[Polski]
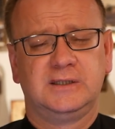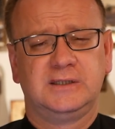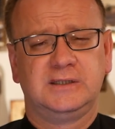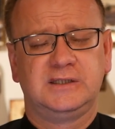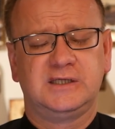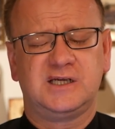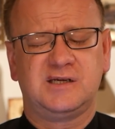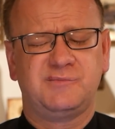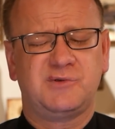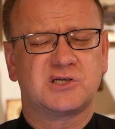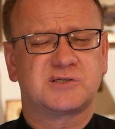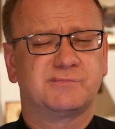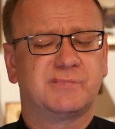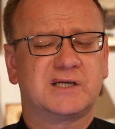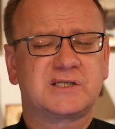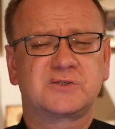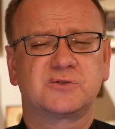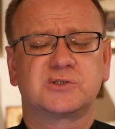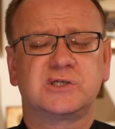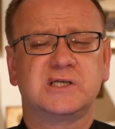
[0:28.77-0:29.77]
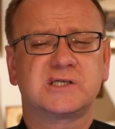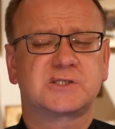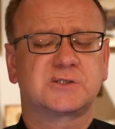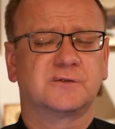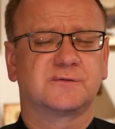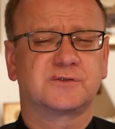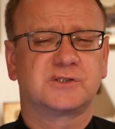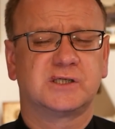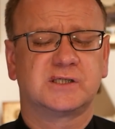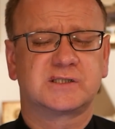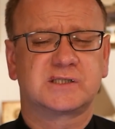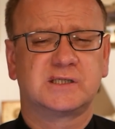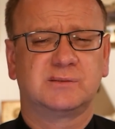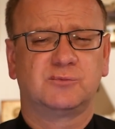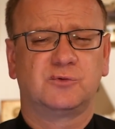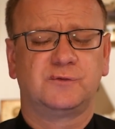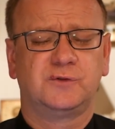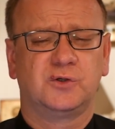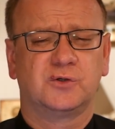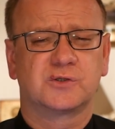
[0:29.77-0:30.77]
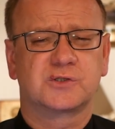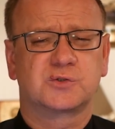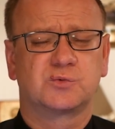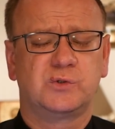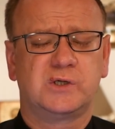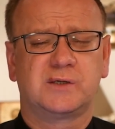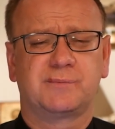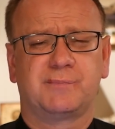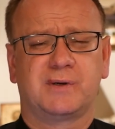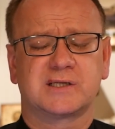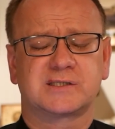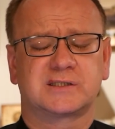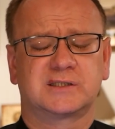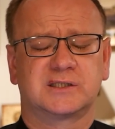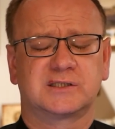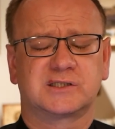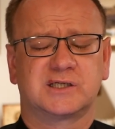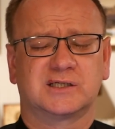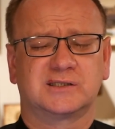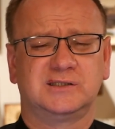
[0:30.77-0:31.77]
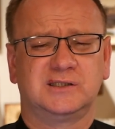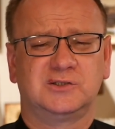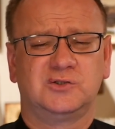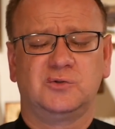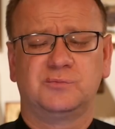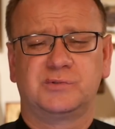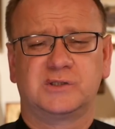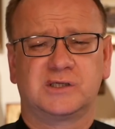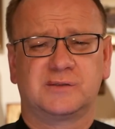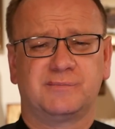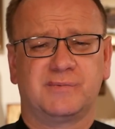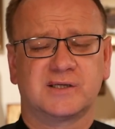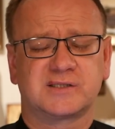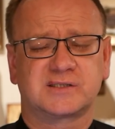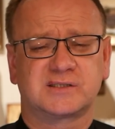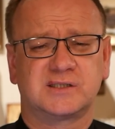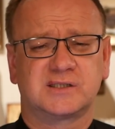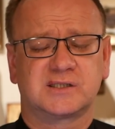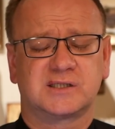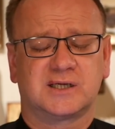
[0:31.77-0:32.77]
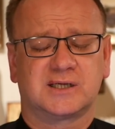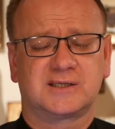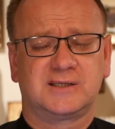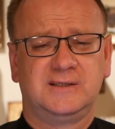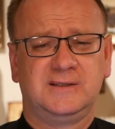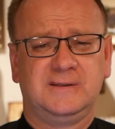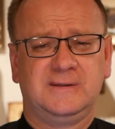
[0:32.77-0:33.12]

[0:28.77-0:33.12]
Jeremiasz bardzo często w księdze mówi o złych pasterzach, niedobrych pasterzach,